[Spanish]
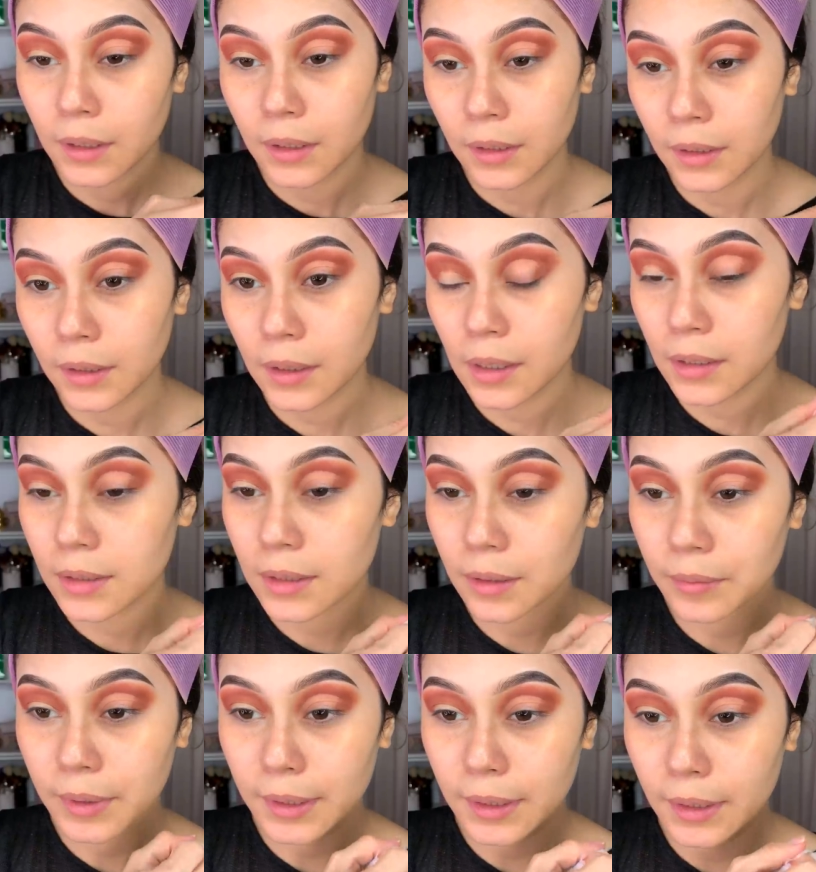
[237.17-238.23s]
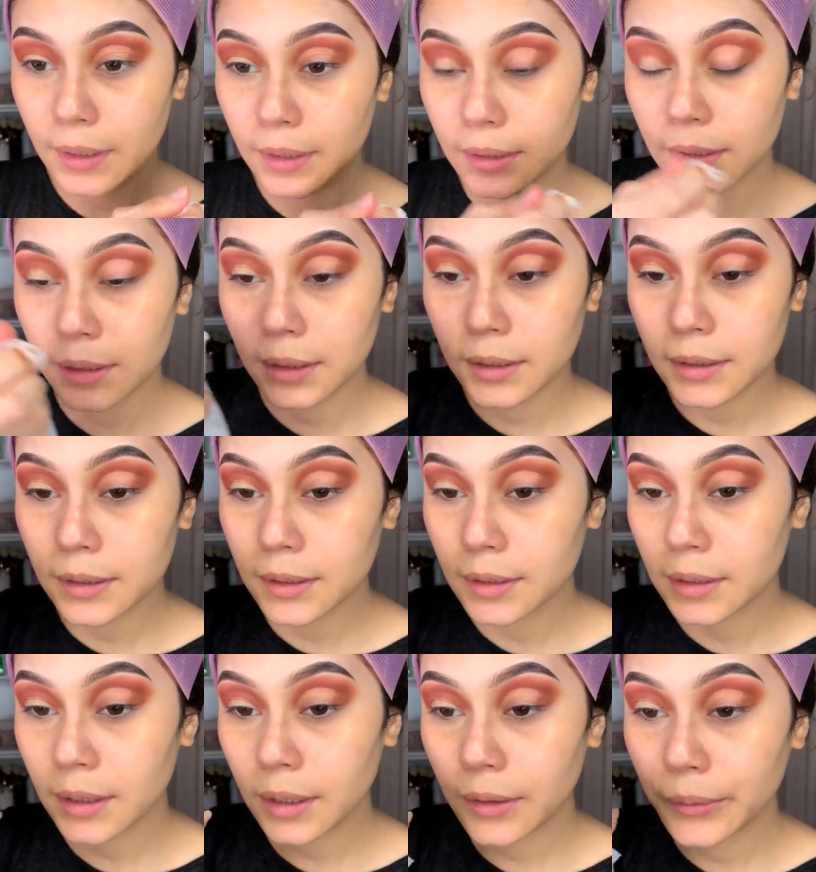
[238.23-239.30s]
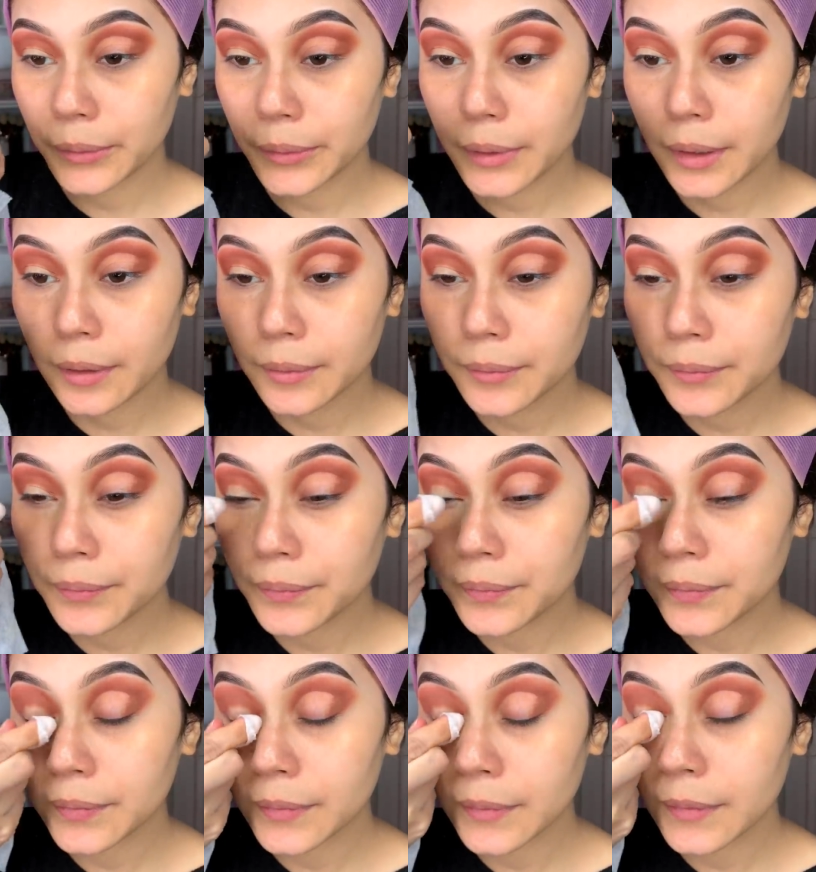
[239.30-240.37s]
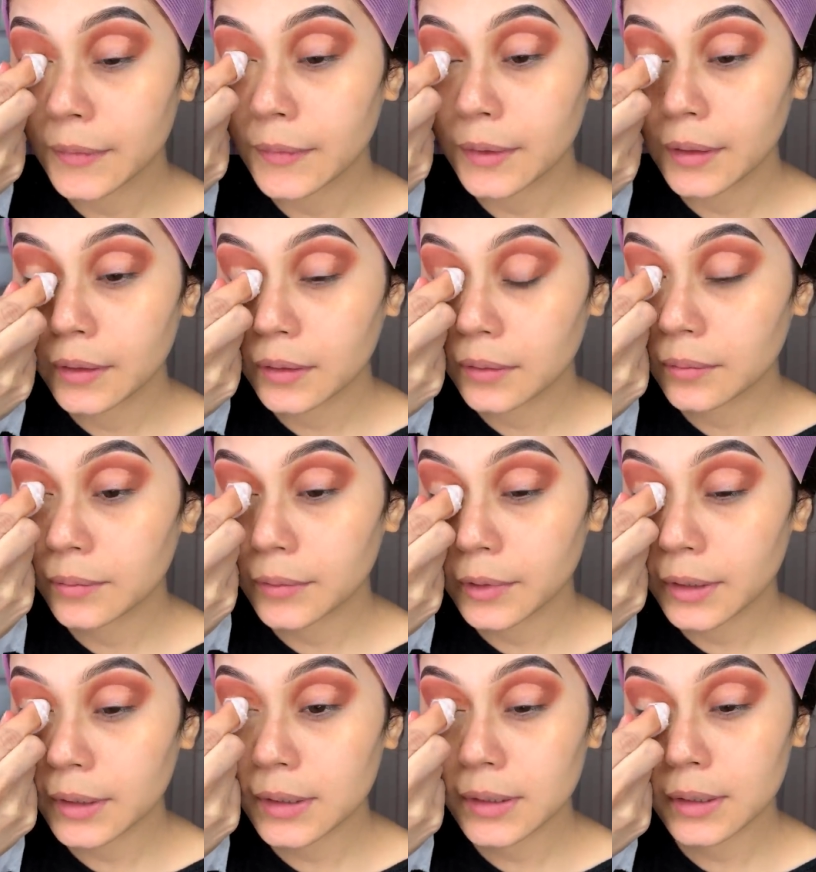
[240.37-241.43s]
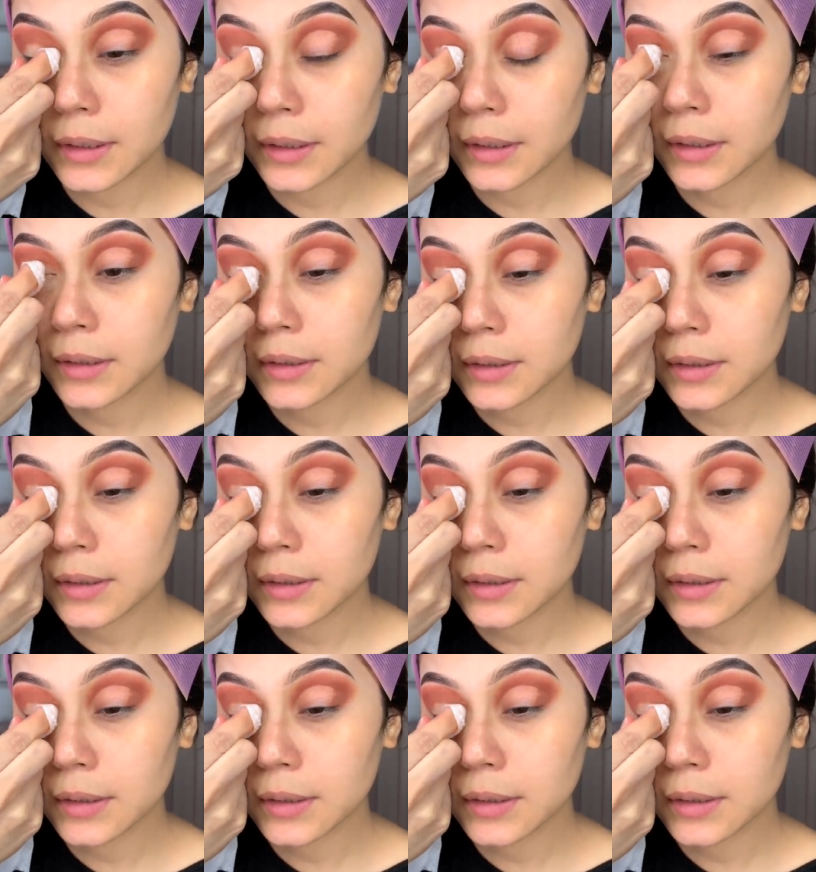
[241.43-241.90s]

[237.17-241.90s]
De esta manera, niñas. Ahora voy a hacer este